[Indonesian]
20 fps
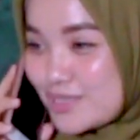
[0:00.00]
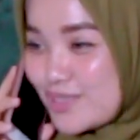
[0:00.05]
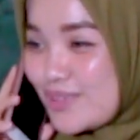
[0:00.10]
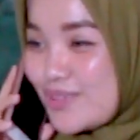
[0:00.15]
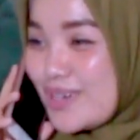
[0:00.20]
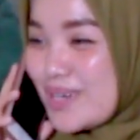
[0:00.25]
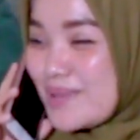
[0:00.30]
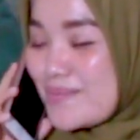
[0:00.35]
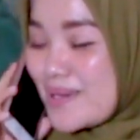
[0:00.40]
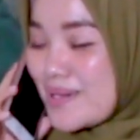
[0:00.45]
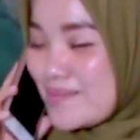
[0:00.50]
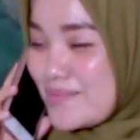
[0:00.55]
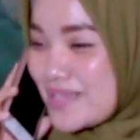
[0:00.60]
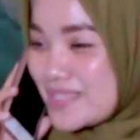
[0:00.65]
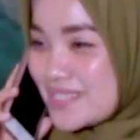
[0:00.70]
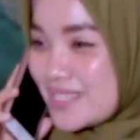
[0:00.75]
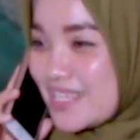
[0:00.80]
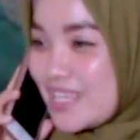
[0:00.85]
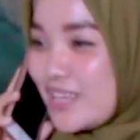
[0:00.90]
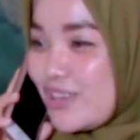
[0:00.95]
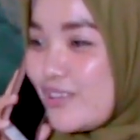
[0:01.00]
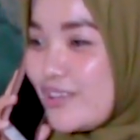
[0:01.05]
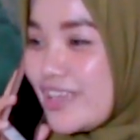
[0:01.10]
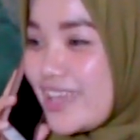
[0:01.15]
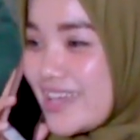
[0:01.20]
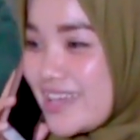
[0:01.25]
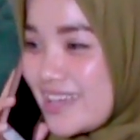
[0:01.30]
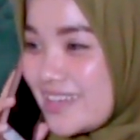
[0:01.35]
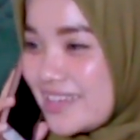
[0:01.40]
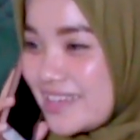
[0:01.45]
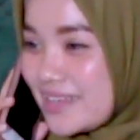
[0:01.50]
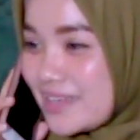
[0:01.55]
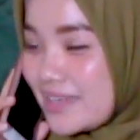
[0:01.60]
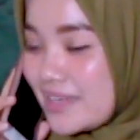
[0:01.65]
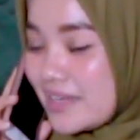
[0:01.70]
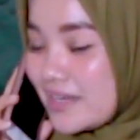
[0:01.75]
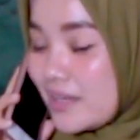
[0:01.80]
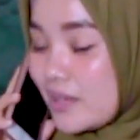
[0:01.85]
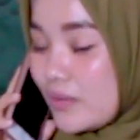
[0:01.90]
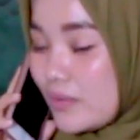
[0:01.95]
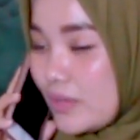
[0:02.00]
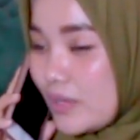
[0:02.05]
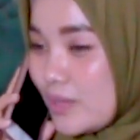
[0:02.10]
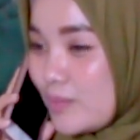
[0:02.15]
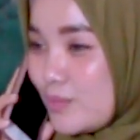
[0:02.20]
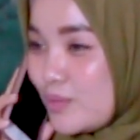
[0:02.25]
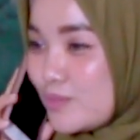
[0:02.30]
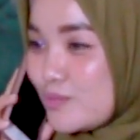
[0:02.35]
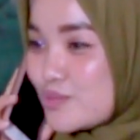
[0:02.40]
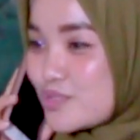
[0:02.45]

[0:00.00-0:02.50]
turun 15 kilo ya walaupun